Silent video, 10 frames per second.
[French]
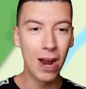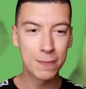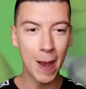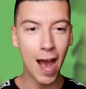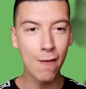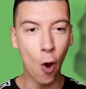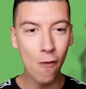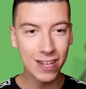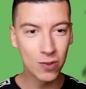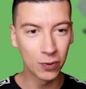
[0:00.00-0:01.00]
Bon, c'est pas grave, on
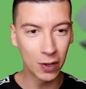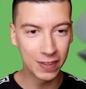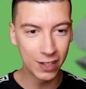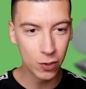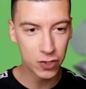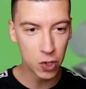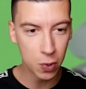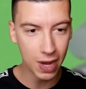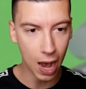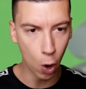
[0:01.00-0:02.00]
va se contenter de
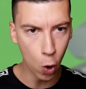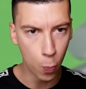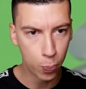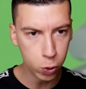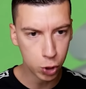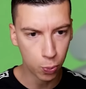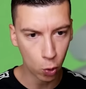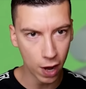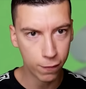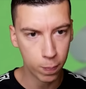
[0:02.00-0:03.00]
celui-là. Oh, push,
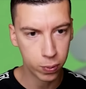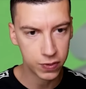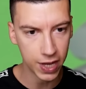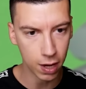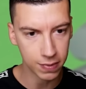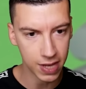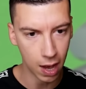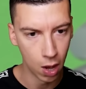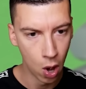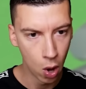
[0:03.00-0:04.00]
pourquoi il faut pousser comme
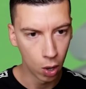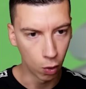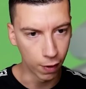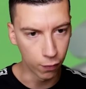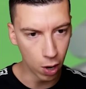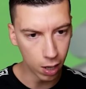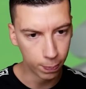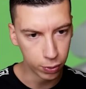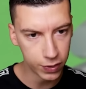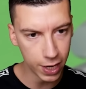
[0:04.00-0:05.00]
ça oh, On va voir.
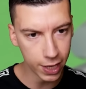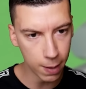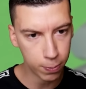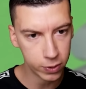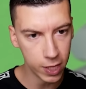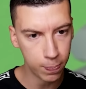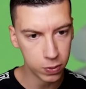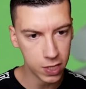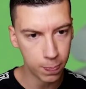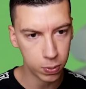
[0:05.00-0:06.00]
Pousser, les gars, pousser,
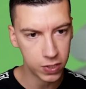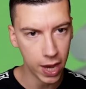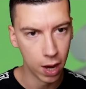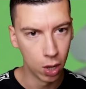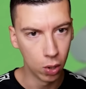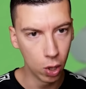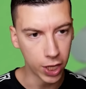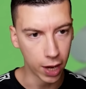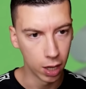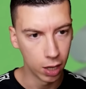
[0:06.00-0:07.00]
pousser, pousser.
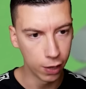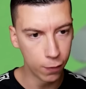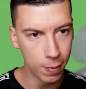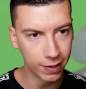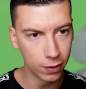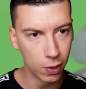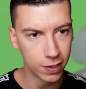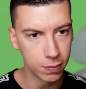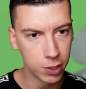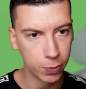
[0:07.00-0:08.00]
Ok, il faut en mettre à
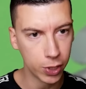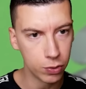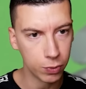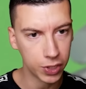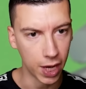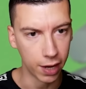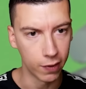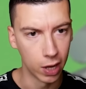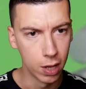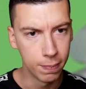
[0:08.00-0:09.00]
droite un petit peu, il y a du monde qui arrive,
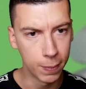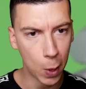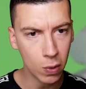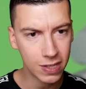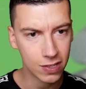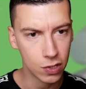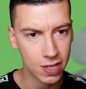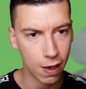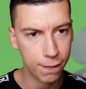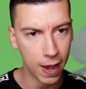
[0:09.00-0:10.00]
là. Mais par contre, qu'est-ce que
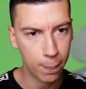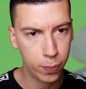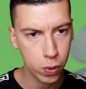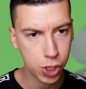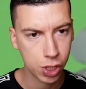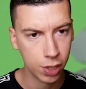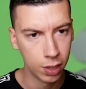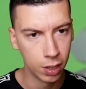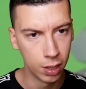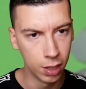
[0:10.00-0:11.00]
ça va faire Push
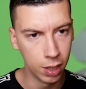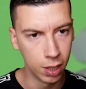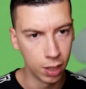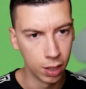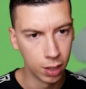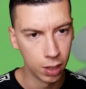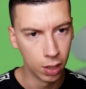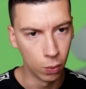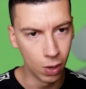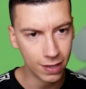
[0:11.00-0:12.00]

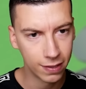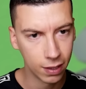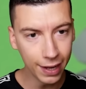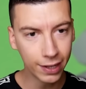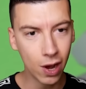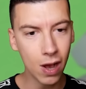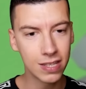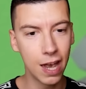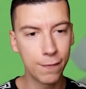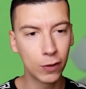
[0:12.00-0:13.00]
What Ah d'accord,
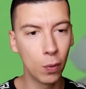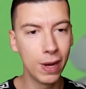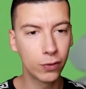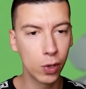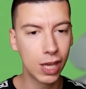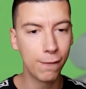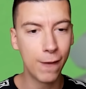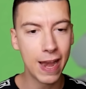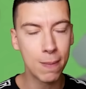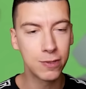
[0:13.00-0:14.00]
ça a fait tomber le truc, il
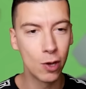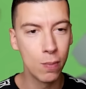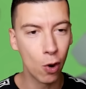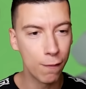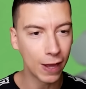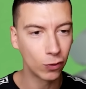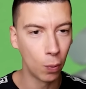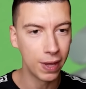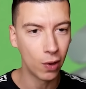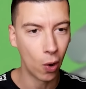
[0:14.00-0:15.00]
fallait absolument le faire
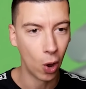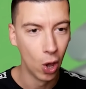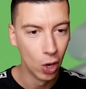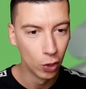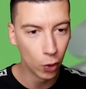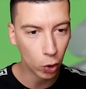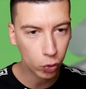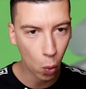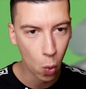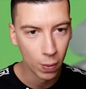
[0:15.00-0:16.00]
tomber dans le, dans le
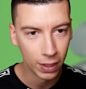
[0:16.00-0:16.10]
trou.